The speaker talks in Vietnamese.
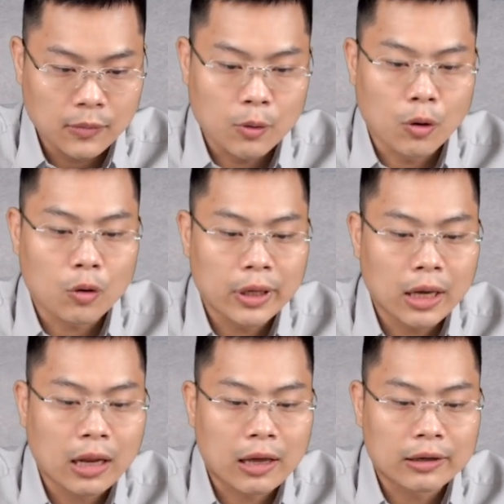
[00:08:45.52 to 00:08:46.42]
Điều đó có
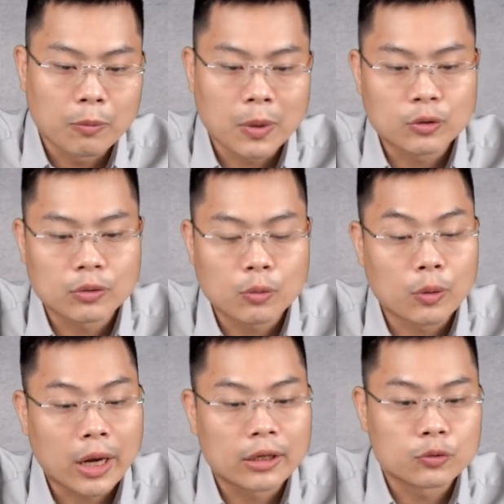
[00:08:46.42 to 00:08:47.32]
nghĩa là nếu mà tốc
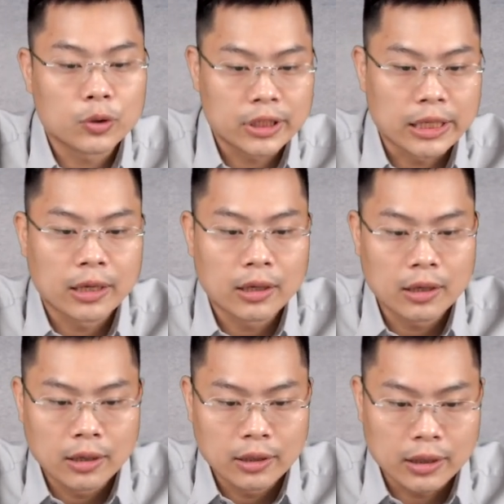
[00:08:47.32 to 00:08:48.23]
độ này được duy trì
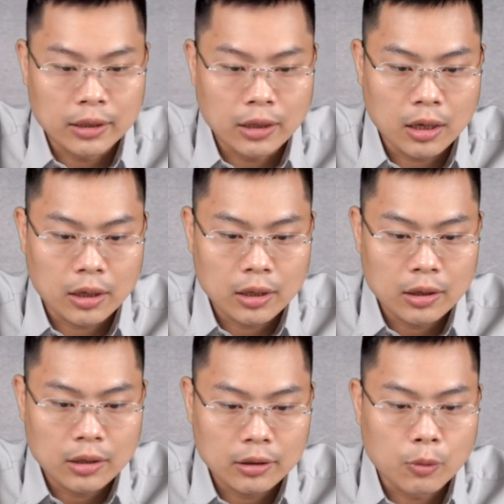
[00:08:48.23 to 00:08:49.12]
thì à,
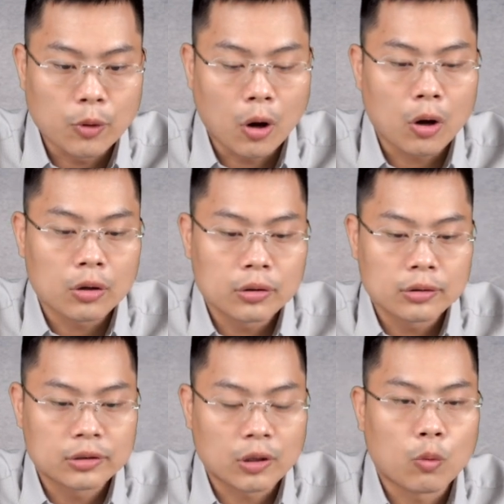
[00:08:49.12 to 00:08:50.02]
đâu đó
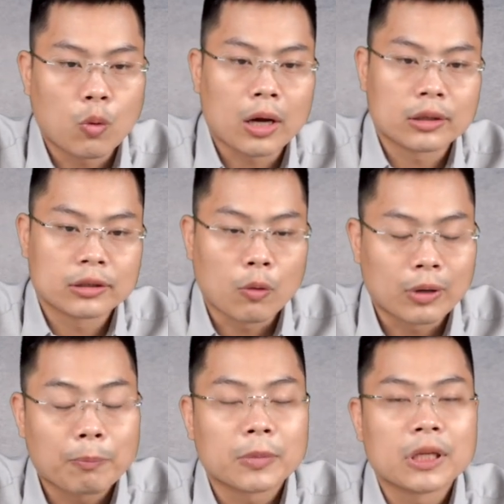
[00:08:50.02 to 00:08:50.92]
trong khoảng 6
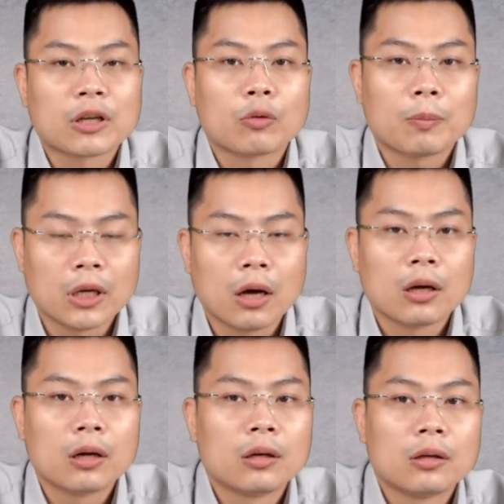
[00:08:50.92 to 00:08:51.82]
năm đến 6 năm nữa.
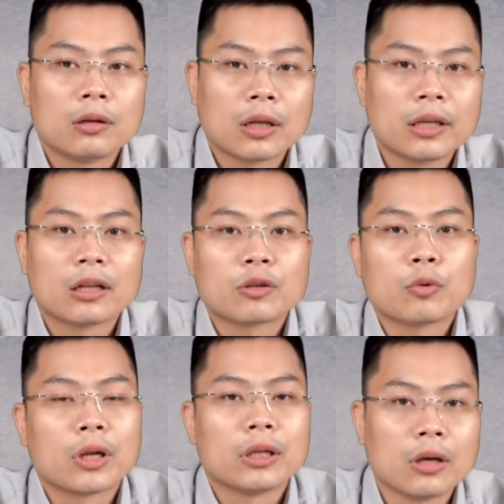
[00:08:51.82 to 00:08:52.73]
Tất nhiên là trong
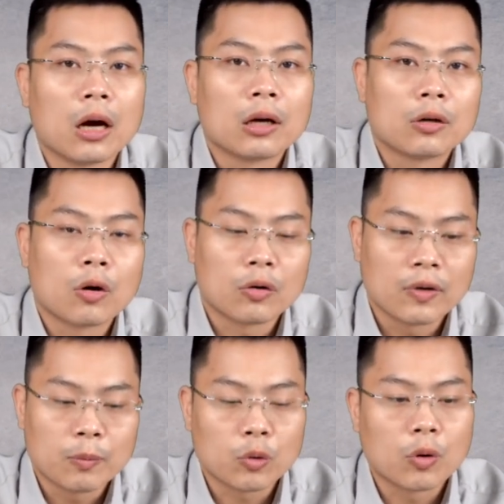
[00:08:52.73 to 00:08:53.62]
điều kiện lý tưởng. Còn
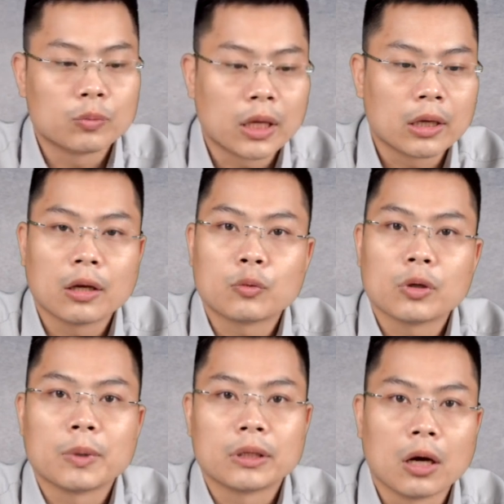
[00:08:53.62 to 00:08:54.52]
với một công ty à, thủy
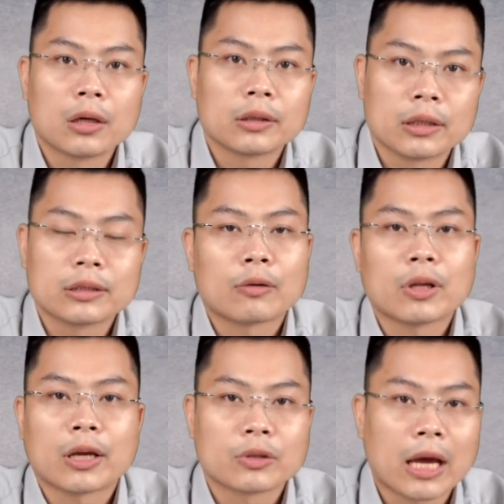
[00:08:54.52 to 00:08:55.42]
điện bình thường thì thời gian có
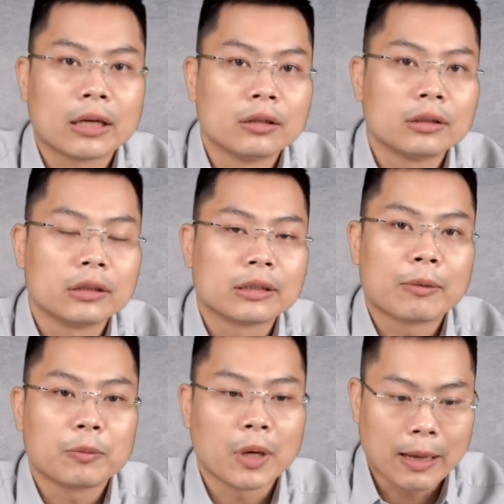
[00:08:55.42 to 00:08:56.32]
thể kéo dài hơn từ
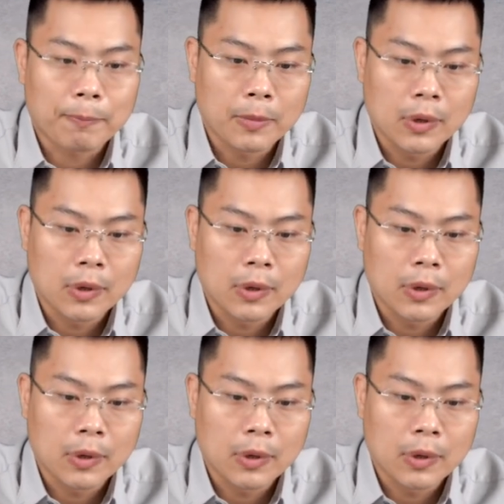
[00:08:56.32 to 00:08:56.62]
8 đến 10 năm.